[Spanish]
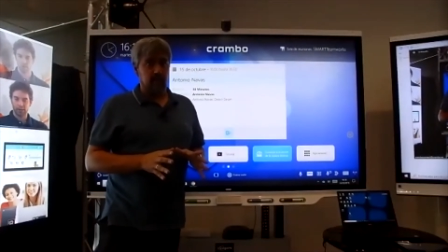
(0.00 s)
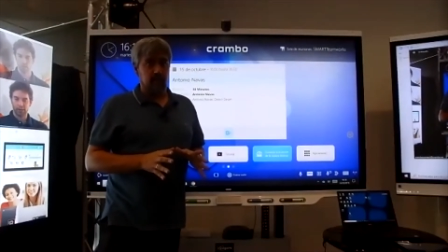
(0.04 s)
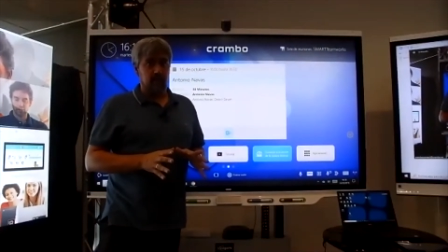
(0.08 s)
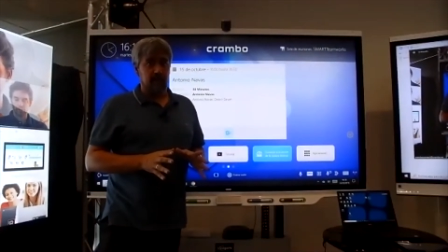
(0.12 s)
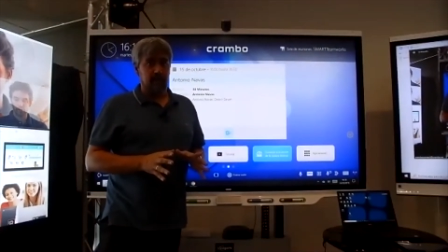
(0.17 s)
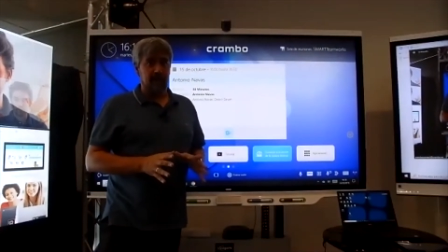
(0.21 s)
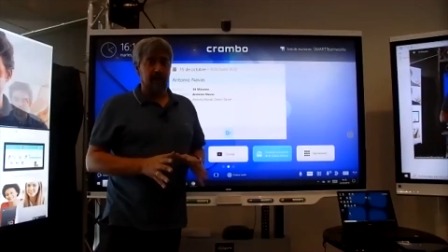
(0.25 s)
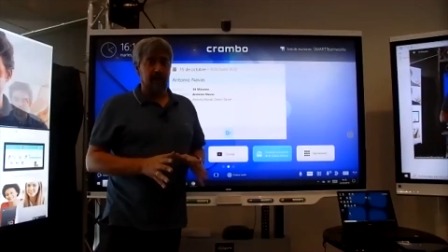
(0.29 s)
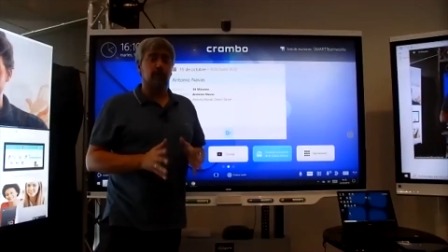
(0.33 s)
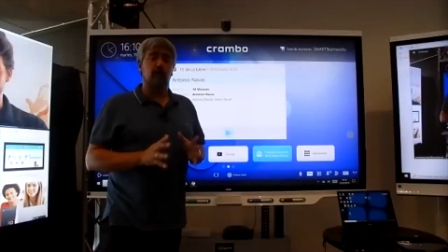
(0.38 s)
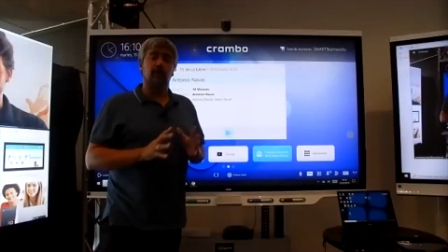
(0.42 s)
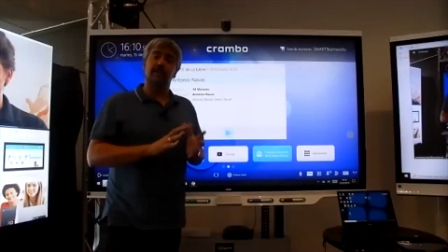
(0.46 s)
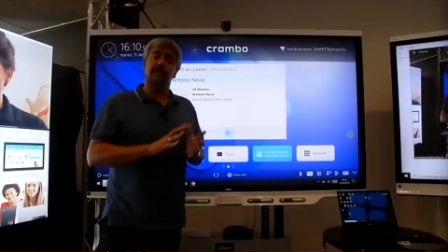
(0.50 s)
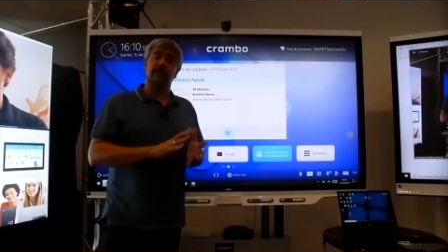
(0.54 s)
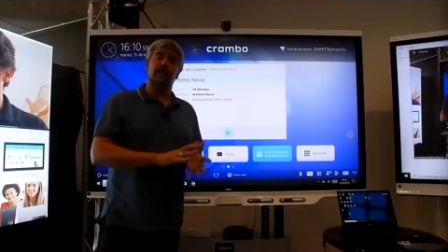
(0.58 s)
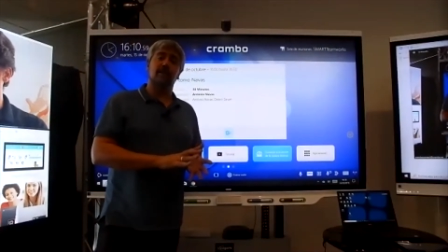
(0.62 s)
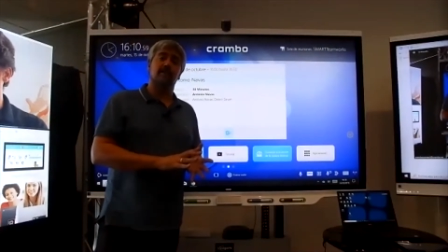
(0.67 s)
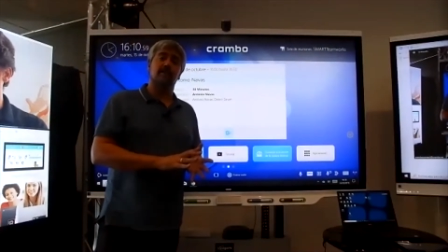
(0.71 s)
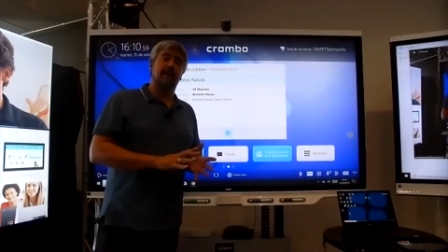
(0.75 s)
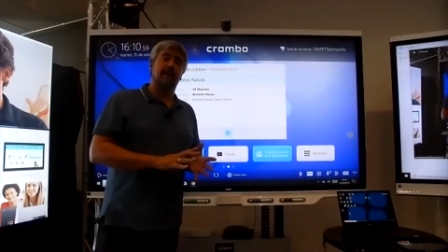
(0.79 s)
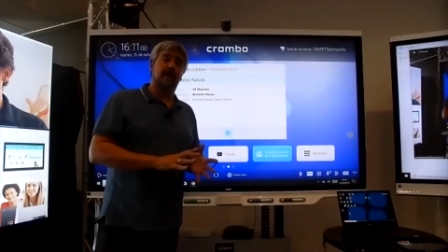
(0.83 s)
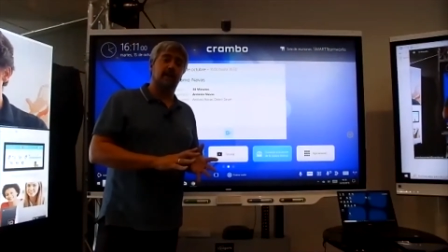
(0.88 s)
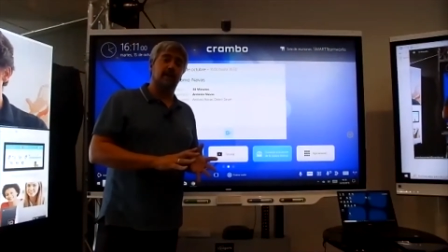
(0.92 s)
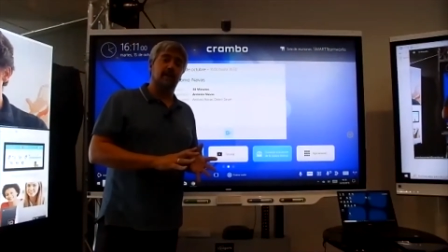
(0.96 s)
¿Esto qué
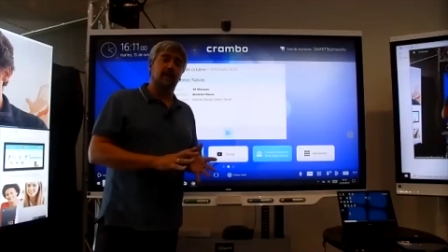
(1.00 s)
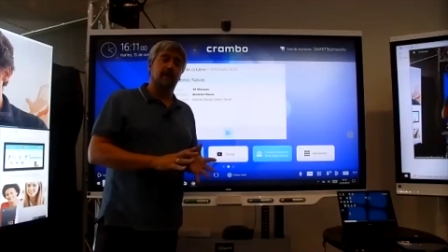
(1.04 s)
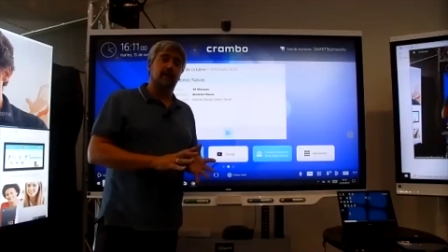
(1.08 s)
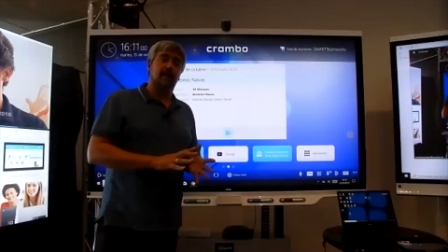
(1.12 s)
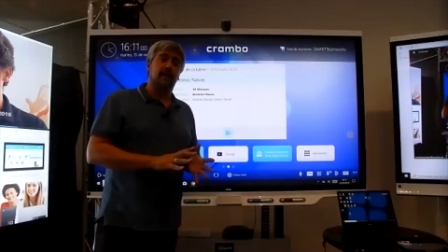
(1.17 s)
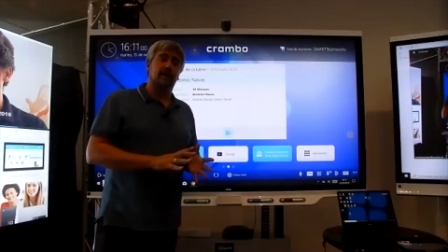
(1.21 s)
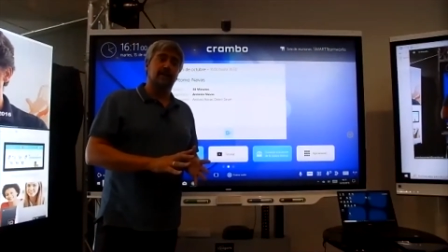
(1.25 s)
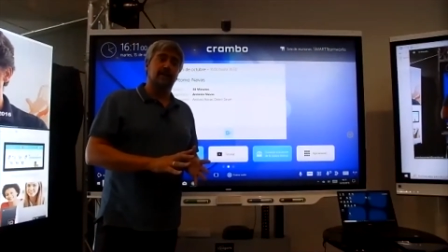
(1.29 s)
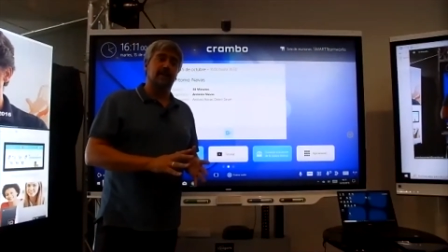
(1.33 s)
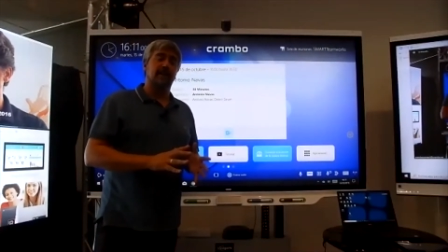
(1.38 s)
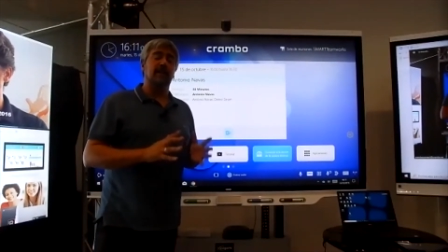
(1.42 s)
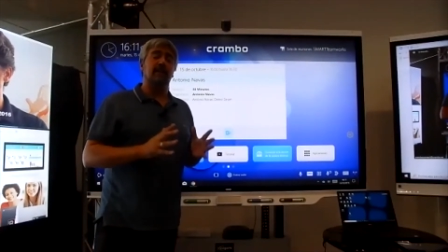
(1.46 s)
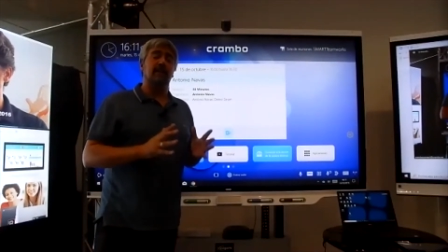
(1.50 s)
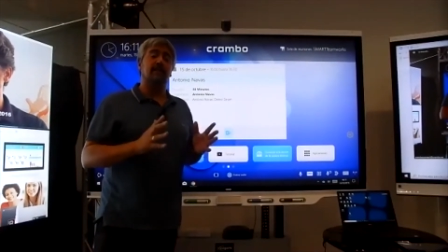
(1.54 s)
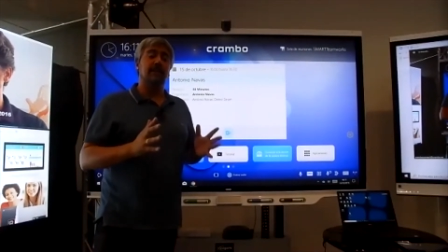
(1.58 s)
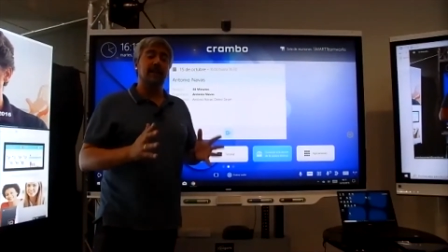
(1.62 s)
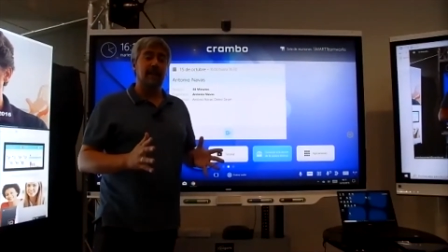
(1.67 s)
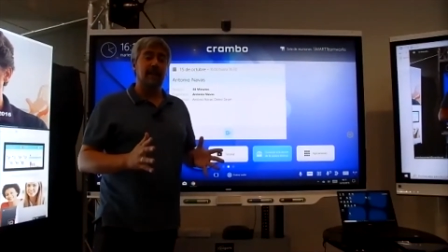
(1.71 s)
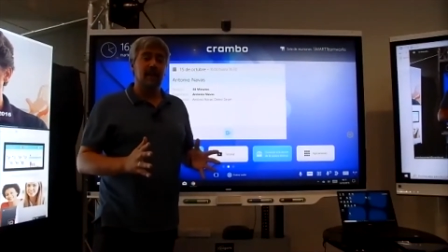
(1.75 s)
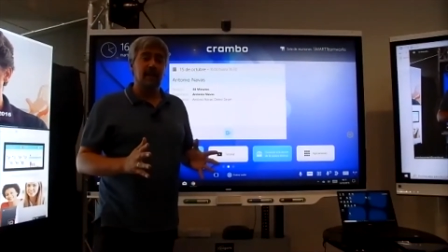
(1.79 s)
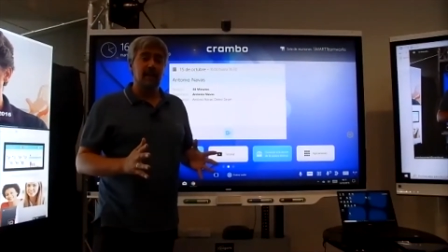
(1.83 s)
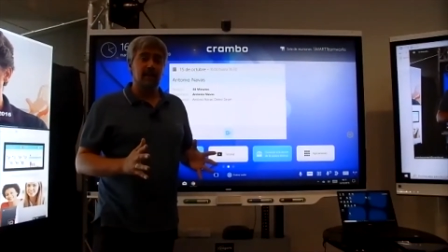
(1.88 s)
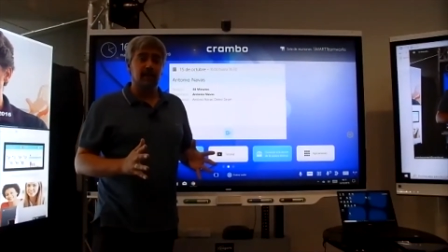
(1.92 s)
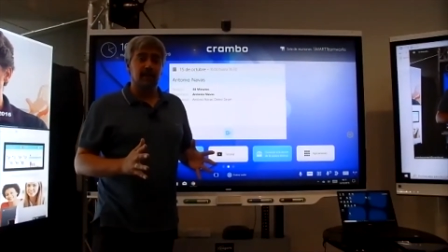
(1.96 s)
significa?
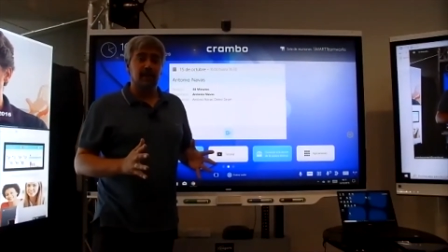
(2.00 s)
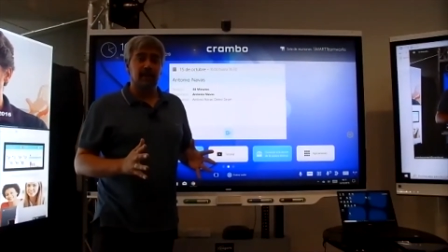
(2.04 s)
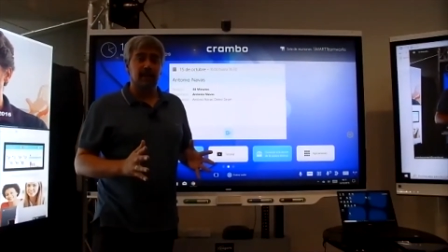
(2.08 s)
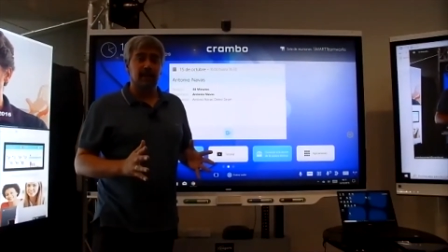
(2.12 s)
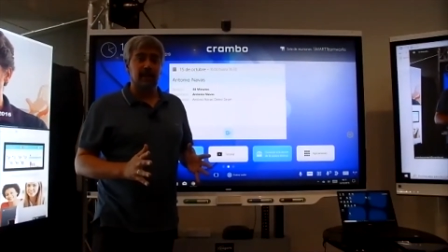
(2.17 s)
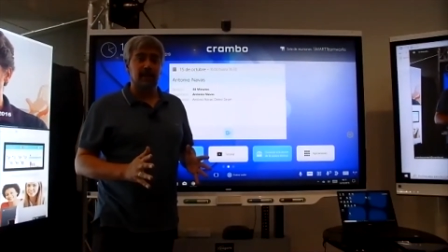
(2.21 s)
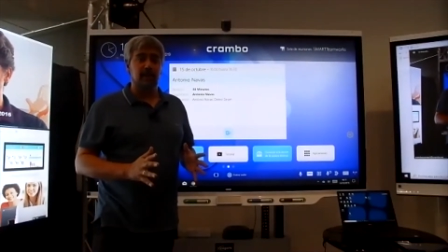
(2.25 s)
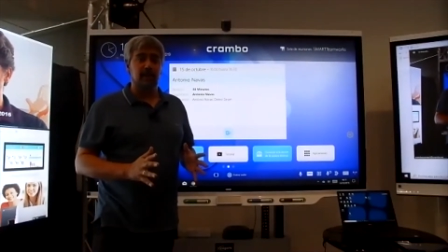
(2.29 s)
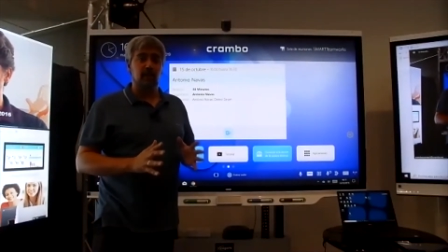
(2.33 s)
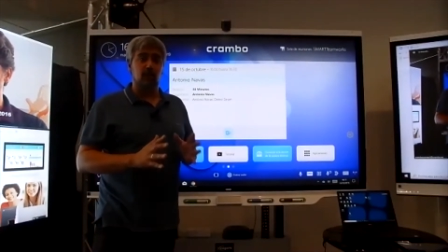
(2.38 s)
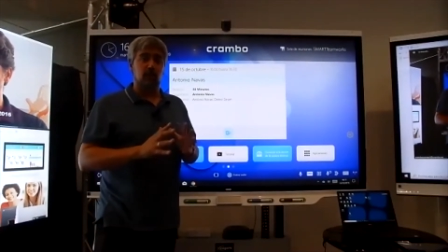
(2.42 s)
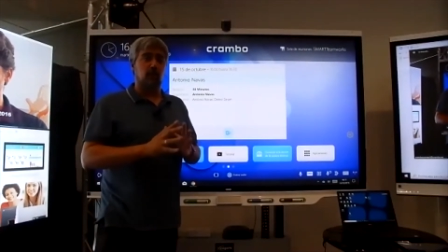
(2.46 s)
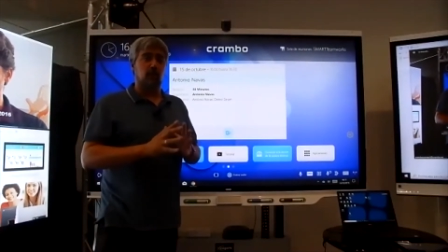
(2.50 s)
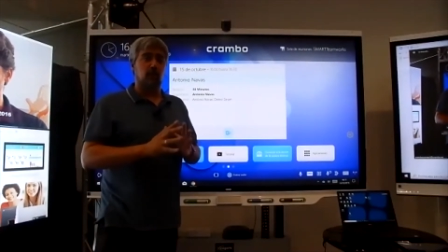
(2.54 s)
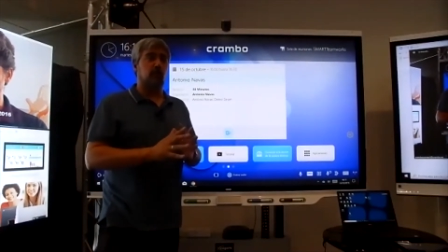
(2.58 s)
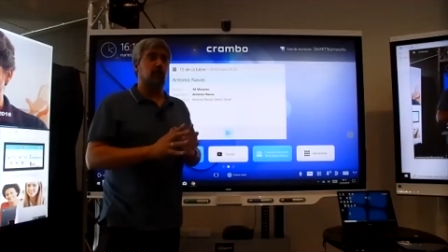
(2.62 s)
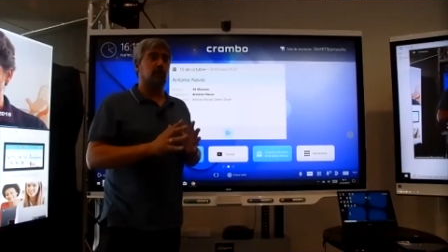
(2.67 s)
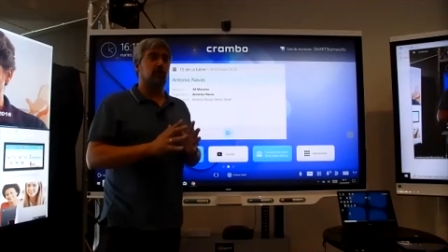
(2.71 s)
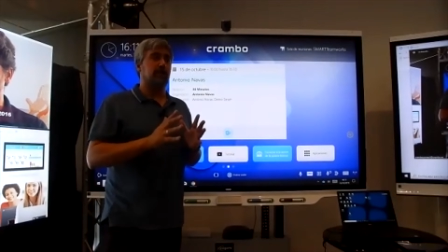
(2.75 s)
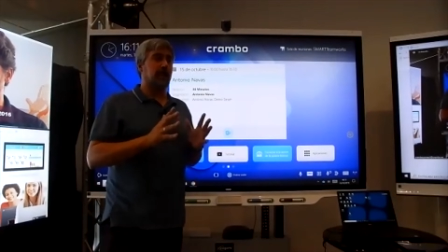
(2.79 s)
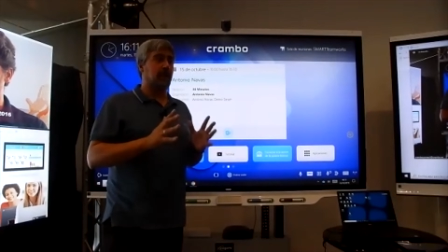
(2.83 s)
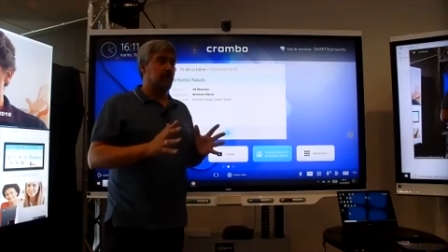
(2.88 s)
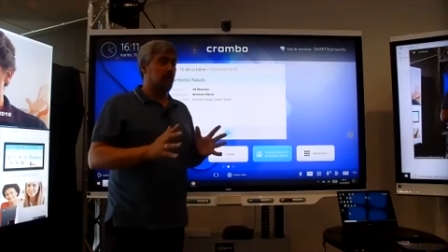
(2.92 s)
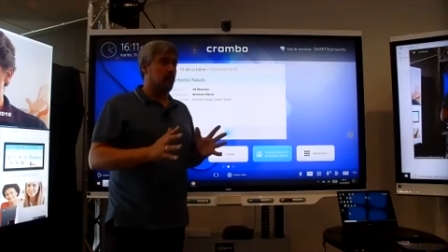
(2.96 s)
Significa que si nosotros
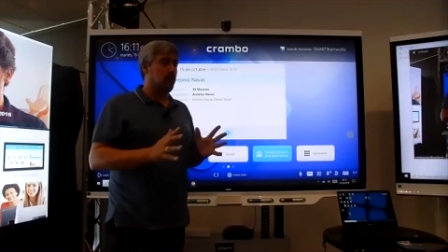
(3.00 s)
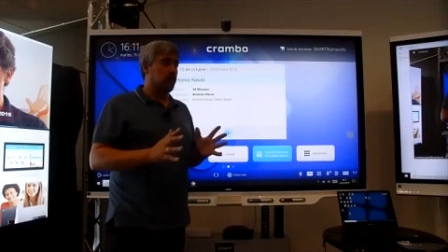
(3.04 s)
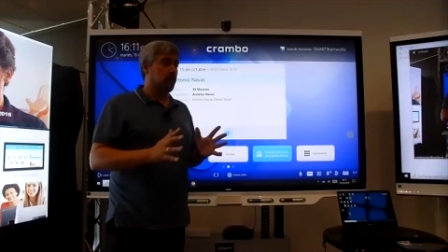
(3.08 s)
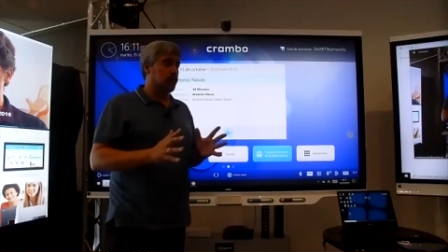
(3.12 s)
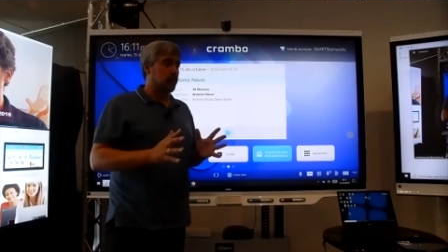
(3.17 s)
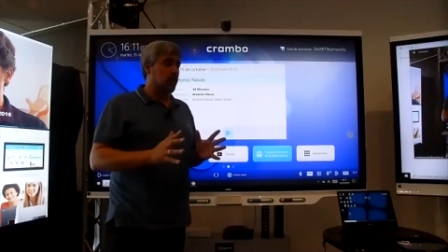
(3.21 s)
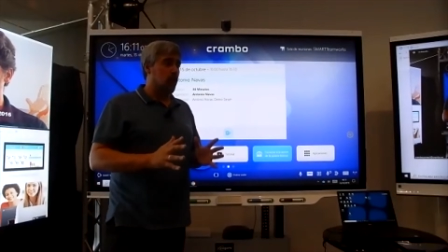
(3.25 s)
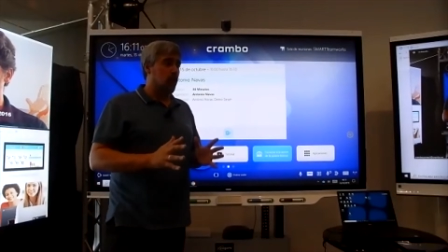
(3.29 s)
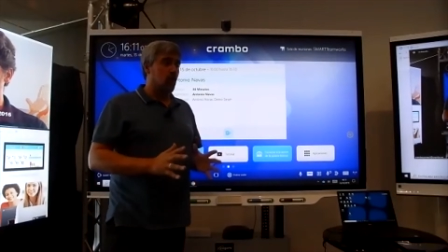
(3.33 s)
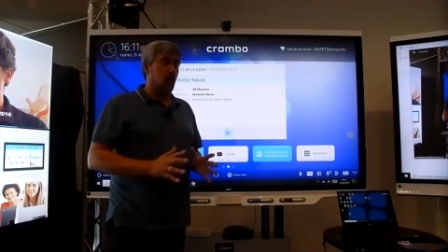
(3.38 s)
tenemos